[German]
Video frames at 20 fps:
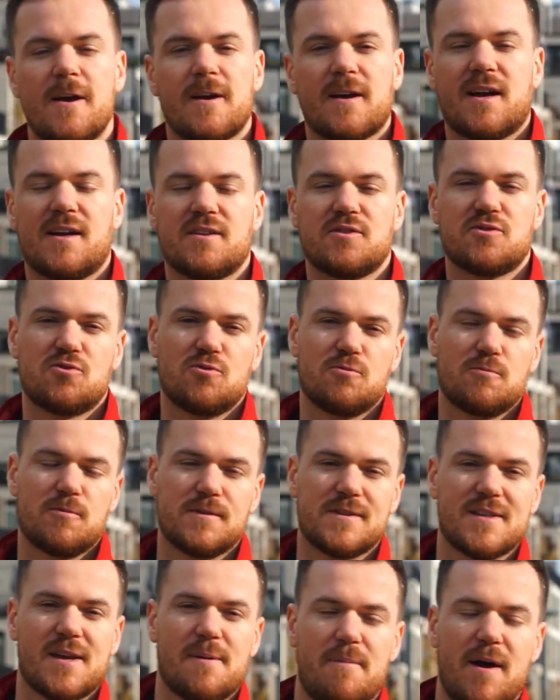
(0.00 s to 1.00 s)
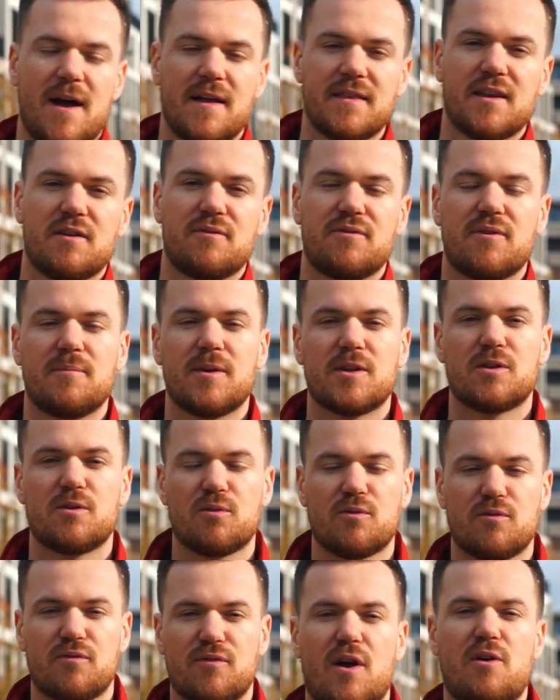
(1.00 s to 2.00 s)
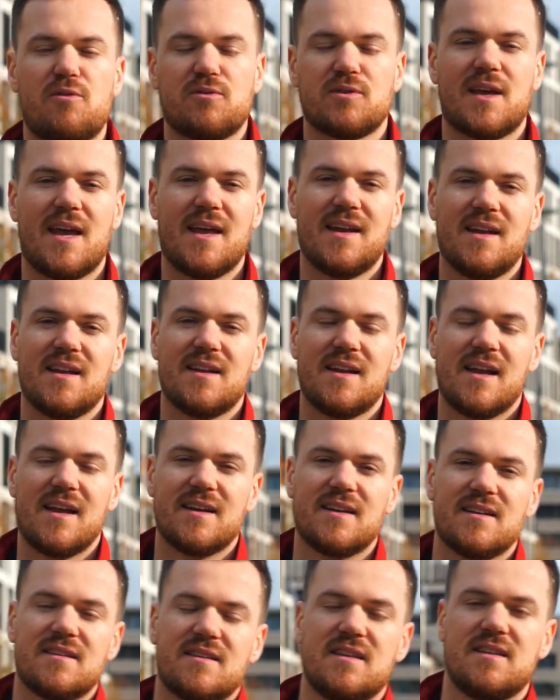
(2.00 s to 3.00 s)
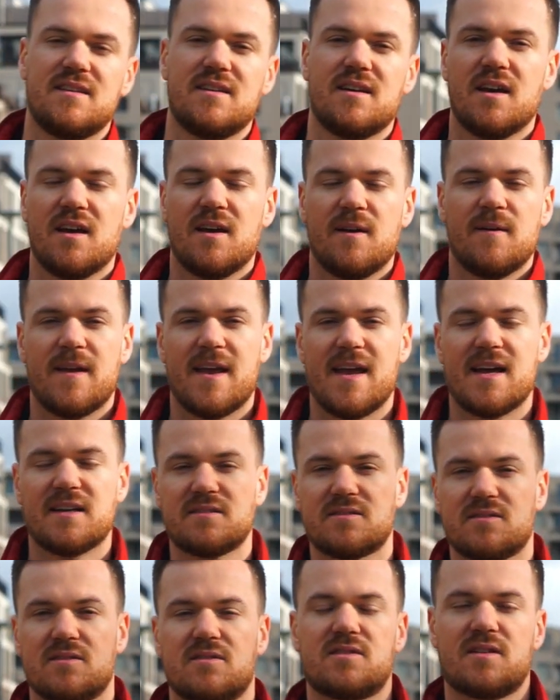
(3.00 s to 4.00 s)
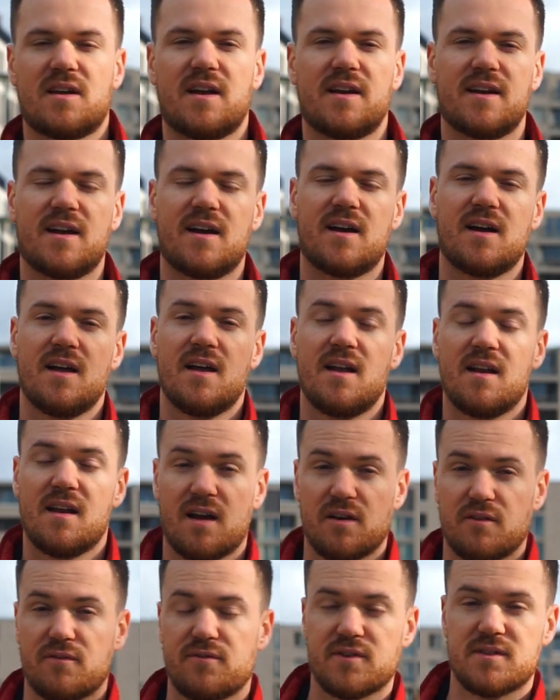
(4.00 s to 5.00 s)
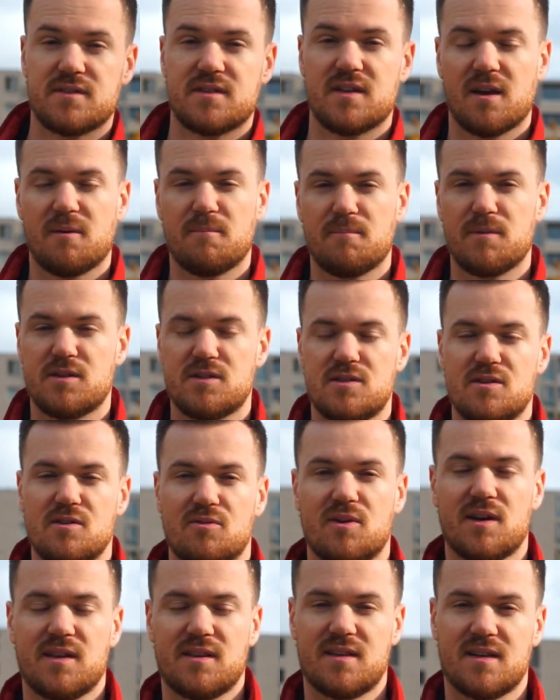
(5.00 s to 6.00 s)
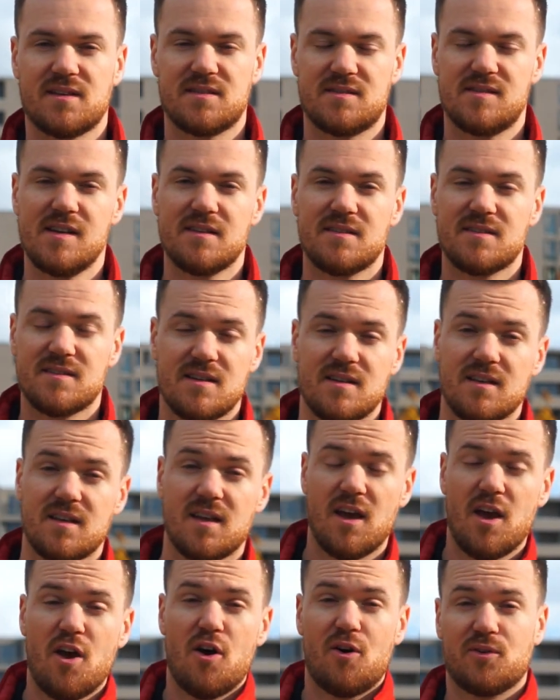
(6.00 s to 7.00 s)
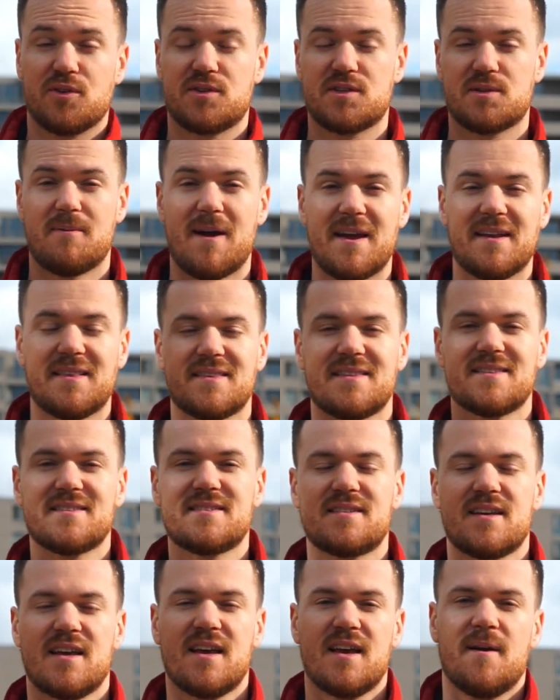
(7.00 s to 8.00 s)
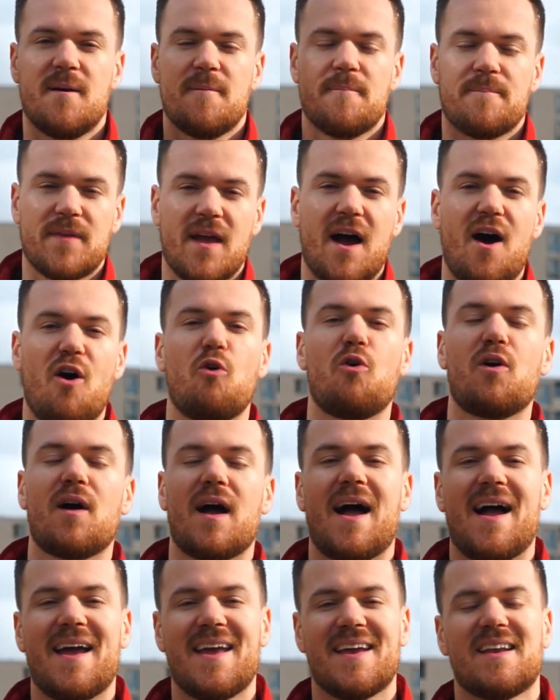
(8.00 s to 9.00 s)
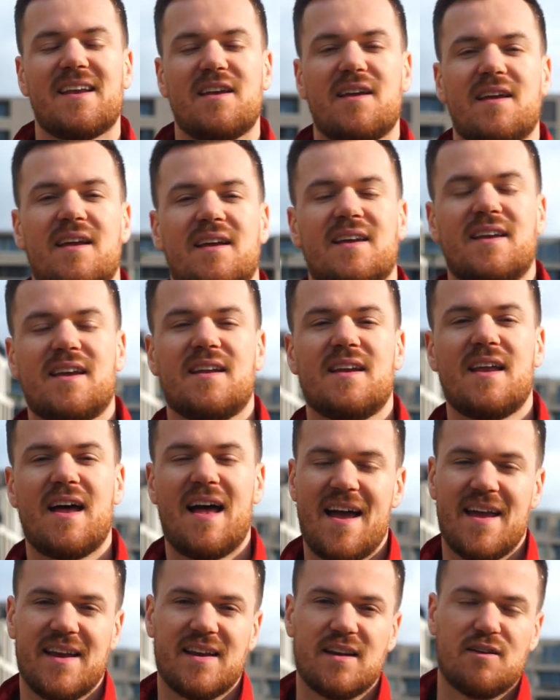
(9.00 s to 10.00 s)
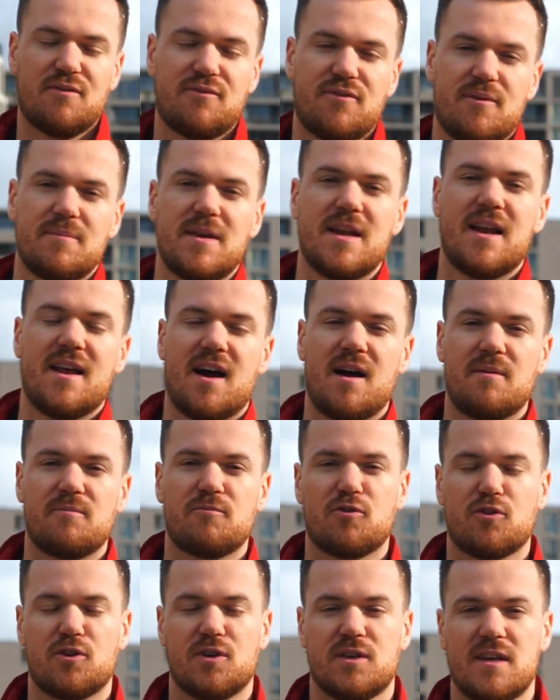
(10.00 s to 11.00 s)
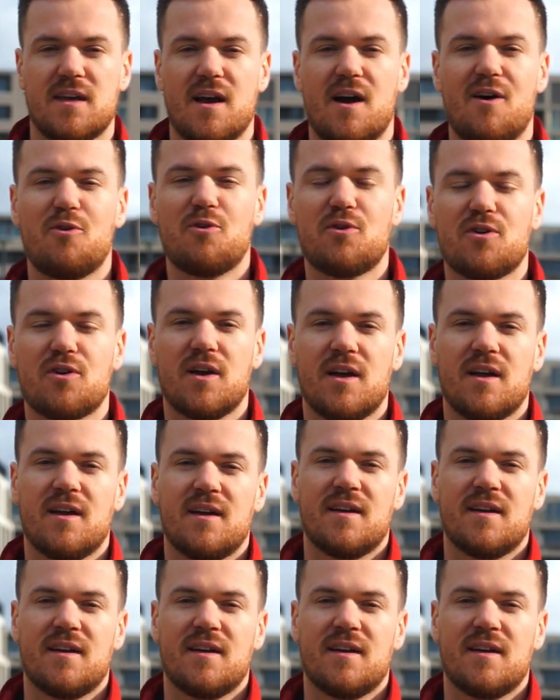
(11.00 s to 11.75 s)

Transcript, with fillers: kannst du über unsere Partnervermittlung Frauen kennenlernen, die erstens an einer langfristigen Beziehung interessiert sind und zweitens auch eigene Kinder, eigene Familie haben wollen, die auch